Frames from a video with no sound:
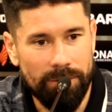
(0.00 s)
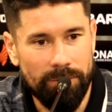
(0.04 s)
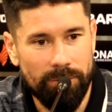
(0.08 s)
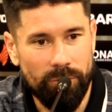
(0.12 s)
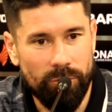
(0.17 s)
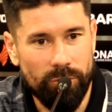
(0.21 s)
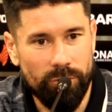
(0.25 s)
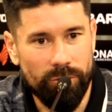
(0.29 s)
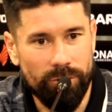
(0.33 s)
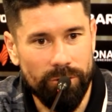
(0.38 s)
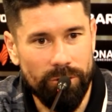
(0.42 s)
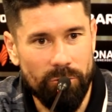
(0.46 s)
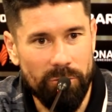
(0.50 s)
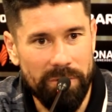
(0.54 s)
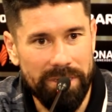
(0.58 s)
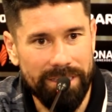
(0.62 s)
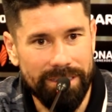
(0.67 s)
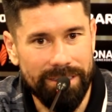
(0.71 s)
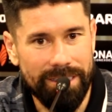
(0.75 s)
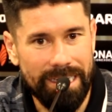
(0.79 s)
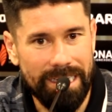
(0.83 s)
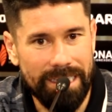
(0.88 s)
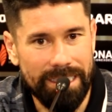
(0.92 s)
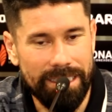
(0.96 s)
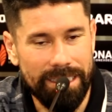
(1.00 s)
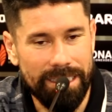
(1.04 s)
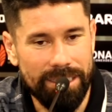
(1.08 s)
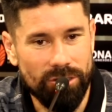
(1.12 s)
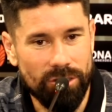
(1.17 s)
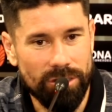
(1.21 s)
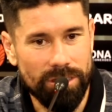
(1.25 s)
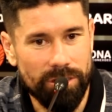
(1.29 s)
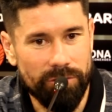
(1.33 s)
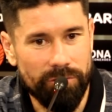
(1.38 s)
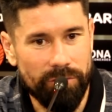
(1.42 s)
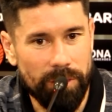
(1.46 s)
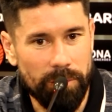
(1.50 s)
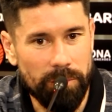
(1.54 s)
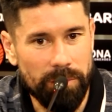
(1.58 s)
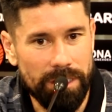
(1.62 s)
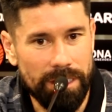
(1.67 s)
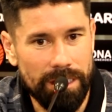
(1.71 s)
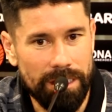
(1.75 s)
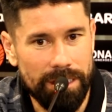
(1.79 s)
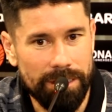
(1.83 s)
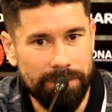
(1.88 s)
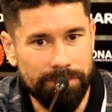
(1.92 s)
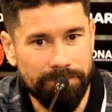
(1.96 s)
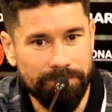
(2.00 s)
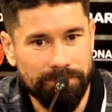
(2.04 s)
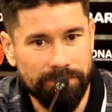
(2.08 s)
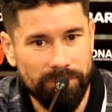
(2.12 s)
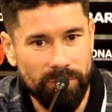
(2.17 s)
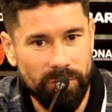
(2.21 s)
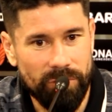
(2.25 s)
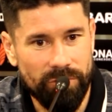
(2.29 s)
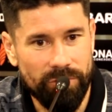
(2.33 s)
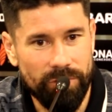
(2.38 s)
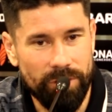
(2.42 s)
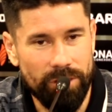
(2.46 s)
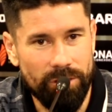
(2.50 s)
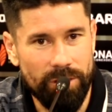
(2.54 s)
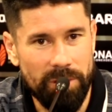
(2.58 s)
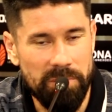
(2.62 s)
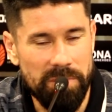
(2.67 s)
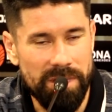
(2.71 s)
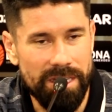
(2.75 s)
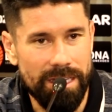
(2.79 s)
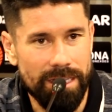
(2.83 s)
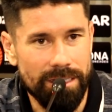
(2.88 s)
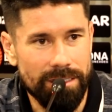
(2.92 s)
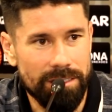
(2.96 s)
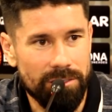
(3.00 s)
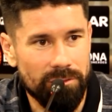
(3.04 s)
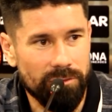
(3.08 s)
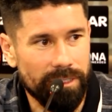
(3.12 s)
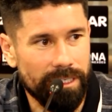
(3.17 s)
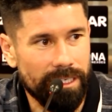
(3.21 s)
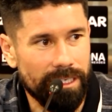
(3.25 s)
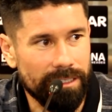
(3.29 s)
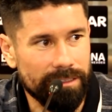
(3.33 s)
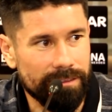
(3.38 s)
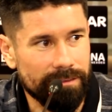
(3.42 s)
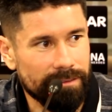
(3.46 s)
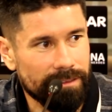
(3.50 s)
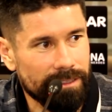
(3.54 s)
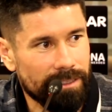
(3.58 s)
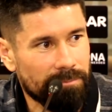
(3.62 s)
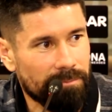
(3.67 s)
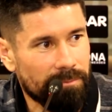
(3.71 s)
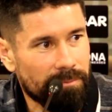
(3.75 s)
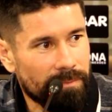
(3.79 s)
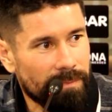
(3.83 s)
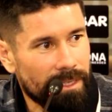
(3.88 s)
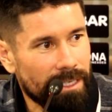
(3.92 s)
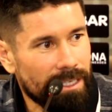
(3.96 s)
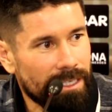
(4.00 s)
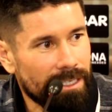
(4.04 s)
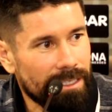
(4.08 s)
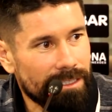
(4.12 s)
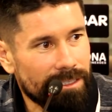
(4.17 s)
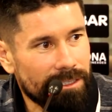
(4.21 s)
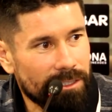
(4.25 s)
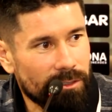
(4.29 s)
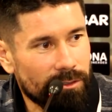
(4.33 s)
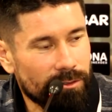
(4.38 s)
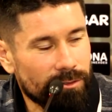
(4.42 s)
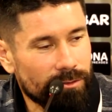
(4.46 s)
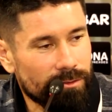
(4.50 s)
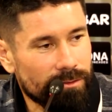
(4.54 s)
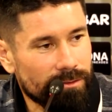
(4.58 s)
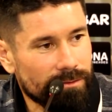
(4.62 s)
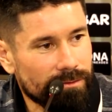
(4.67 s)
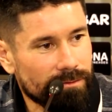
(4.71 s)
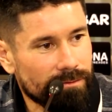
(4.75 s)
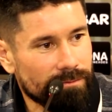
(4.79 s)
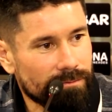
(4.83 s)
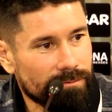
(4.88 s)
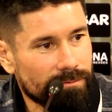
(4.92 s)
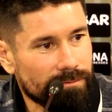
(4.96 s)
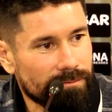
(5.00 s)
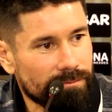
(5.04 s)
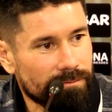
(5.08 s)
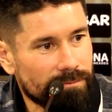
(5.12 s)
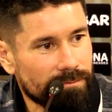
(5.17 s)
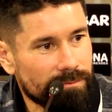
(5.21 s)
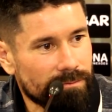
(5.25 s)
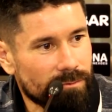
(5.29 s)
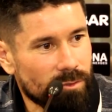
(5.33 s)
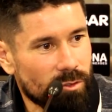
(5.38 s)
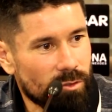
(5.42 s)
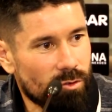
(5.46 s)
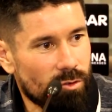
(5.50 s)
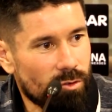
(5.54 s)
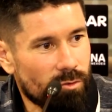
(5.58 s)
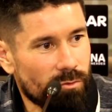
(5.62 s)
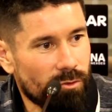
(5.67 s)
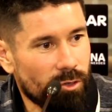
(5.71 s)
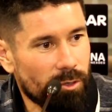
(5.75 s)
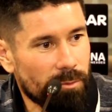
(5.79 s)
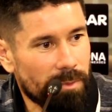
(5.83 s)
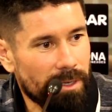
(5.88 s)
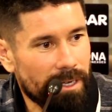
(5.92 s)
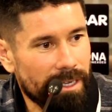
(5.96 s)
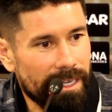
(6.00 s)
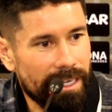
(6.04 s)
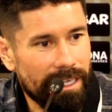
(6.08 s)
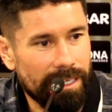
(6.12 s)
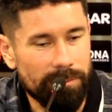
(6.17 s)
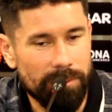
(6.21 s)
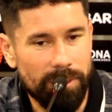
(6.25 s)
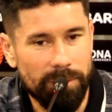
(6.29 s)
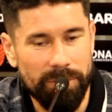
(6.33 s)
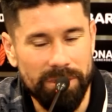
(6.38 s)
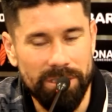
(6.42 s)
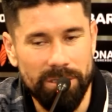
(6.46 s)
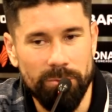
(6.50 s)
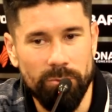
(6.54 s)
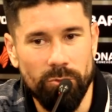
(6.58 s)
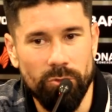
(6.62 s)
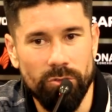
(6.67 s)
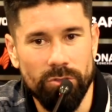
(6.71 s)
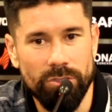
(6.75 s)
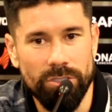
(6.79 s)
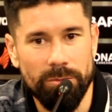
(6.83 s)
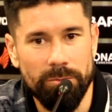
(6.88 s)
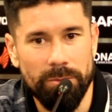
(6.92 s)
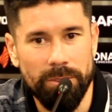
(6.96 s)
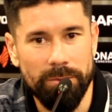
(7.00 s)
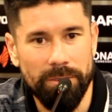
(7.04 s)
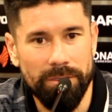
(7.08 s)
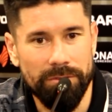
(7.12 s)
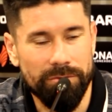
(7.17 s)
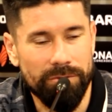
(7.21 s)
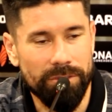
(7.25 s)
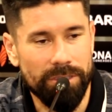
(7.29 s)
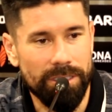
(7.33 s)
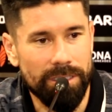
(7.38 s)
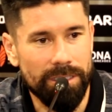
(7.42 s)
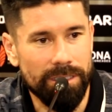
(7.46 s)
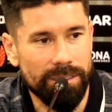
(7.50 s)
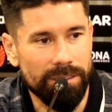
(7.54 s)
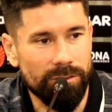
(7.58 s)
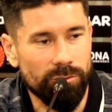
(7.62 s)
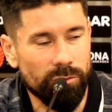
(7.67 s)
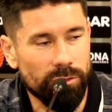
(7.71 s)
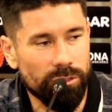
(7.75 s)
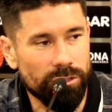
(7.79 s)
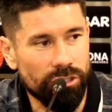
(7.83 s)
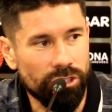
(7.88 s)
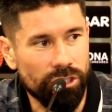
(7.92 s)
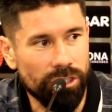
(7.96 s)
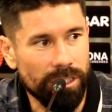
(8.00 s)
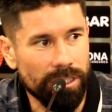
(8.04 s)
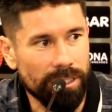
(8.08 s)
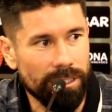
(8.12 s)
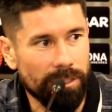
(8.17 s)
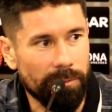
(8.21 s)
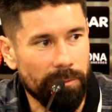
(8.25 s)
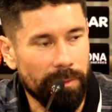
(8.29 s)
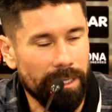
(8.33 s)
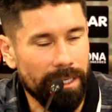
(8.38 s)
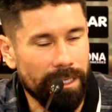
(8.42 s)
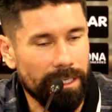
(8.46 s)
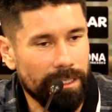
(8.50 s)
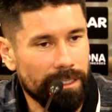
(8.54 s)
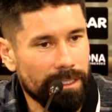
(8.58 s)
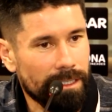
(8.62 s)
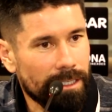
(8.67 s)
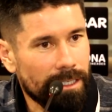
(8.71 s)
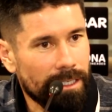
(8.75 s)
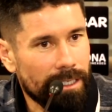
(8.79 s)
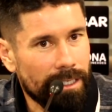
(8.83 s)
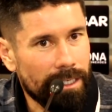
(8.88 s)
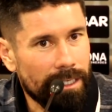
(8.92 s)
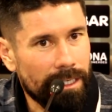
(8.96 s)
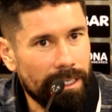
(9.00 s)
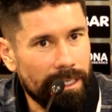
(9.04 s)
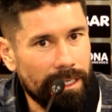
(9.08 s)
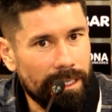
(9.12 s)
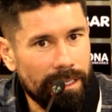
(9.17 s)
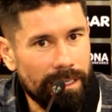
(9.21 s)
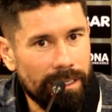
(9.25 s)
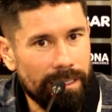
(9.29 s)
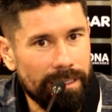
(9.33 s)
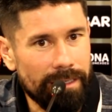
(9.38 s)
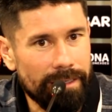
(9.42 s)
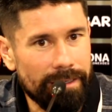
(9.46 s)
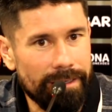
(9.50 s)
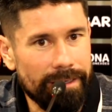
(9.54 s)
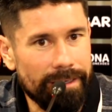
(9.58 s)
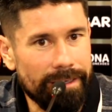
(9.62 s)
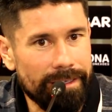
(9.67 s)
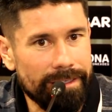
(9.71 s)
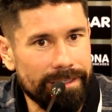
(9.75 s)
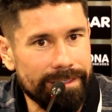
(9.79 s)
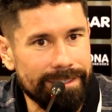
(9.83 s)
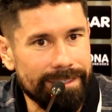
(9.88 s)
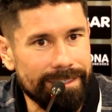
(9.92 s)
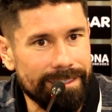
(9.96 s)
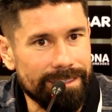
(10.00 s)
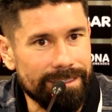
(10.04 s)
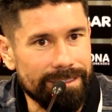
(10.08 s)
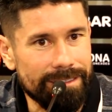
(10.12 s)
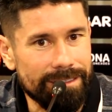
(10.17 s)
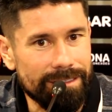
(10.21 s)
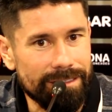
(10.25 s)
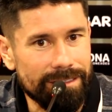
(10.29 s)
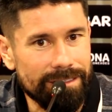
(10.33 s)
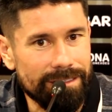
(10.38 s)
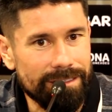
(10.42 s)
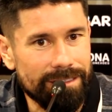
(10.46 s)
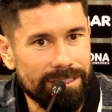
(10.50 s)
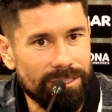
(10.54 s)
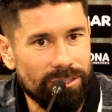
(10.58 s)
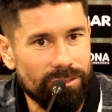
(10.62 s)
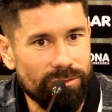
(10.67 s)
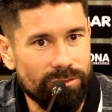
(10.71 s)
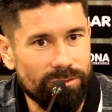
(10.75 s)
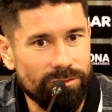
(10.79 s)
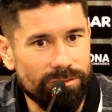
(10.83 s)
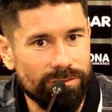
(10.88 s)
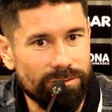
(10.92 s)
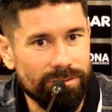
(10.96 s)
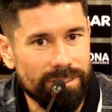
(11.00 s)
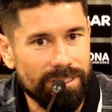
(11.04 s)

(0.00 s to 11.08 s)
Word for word: por aumentar aí a nossa família. Filho é bênção, né? Então, um gol foi para ela, para minha esposa, para minha filha, a Dudinha também. É, então,